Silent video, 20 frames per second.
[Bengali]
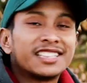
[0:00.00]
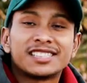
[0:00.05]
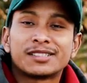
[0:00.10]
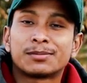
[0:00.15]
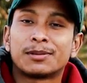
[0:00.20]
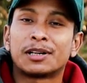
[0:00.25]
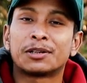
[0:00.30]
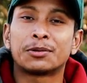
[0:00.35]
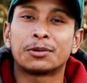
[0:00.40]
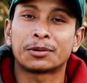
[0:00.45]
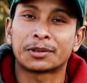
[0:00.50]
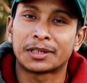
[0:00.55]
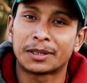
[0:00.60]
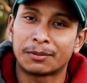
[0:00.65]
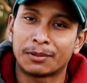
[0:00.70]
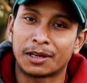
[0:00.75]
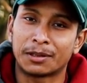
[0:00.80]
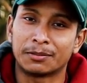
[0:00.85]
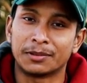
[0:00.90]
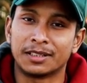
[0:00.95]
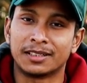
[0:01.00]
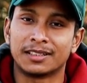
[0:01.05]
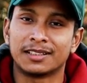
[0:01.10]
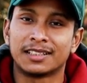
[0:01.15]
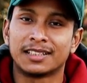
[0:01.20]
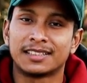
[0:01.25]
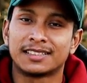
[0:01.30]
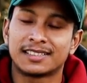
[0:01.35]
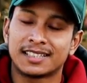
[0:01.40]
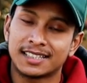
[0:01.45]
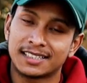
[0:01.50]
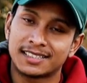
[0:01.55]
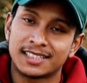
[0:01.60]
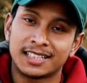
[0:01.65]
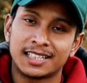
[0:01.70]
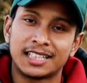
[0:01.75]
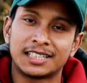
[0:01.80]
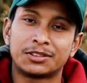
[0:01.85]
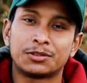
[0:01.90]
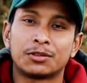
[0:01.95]
ট্রান্সফার করতে পারবেন
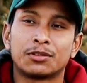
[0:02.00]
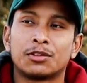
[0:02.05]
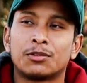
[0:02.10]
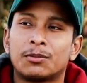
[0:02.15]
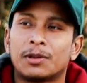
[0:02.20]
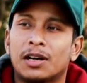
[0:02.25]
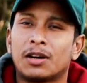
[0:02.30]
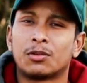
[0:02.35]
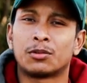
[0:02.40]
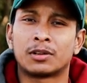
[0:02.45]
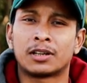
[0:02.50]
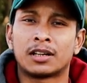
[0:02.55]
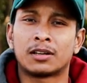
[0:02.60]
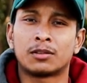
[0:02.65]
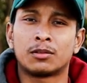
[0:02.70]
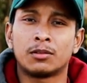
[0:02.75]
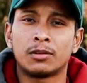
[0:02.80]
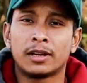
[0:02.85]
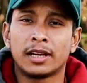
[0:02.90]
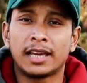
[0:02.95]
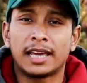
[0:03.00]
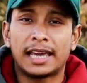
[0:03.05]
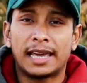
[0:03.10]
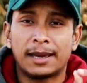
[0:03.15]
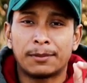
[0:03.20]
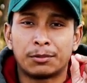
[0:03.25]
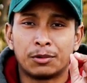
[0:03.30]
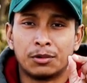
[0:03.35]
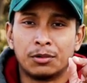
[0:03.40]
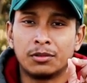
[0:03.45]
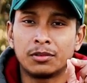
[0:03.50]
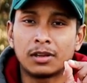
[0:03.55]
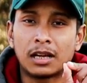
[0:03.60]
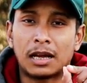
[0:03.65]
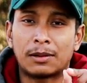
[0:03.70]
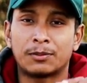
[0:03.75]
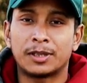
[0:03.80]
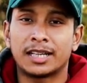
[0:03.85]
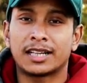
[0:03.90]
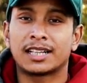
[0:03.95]
সিএসসিদের e জন্য বা অন্যান্য এবং
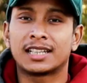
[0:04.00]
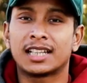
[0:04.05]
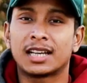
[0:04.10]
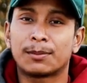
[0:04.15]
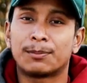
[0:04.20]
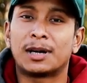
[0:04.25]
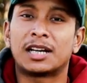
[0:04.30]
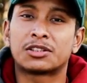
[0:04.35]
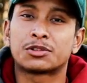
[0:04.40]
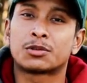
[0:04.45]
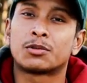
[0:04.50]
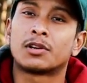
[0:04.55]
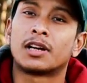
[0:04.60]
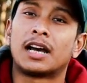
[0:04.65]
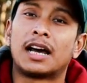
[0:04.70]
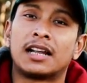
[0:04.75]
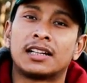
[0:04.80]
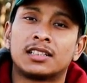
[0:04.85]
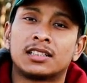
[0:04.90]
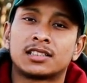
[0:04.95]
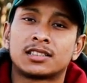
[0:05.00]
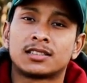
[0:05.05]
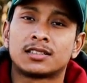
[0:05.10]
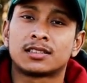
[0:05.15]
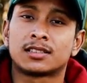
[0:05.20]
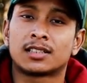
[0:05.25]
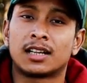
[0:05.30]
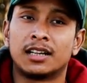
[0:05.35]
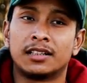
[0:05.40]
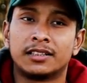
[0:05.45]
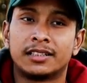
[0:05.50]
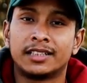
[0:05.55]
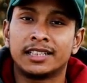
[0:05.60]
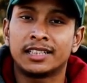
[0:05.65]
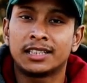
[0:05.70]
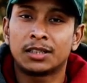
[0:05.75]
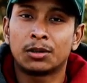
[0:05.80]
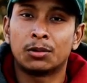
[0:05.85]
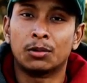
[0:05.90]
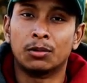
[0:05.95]
আপনি এখান থেকে পাশ করে আদার্স
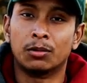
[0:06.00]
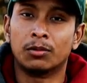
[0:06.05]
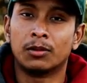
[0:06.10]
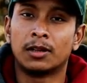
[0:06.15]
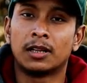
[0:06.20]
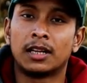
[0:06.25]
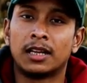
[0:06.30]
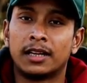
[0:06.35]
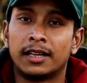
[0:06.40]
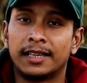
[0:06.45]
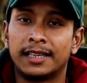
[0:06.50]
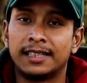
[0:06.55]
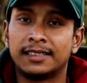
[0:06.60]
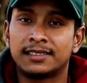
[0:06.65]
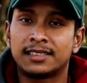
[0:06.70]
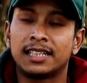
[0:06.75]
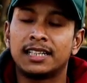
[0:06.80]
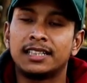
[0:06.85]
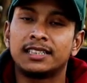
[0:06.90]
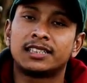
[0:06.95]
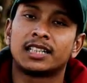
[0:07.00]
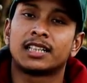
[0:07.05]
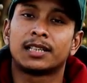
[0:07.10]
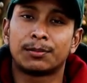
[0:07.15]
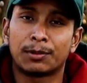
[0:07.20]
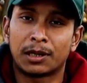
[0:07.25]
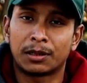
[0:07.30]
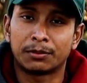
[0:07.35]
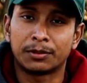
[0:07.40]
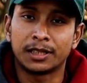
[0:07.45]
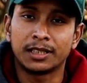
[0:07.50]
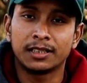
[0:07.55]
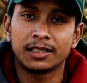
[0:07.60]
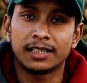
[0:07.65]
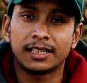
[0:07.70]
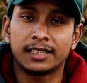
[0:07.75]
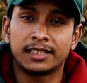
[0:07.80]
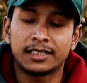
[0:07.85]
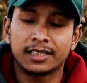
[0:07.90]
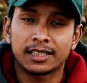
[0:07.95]
কান্ট্রিতেও ইজিলি যেতে পারবেন
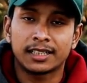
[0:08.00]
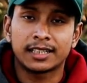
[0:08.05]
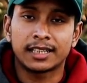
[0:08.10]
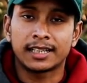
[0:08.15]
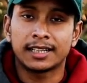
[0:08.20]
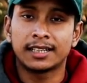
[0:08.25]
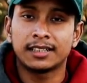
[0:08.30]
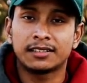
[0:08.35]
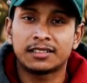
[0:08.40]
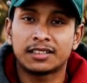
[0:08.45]
ইন্ডিয়া থেকে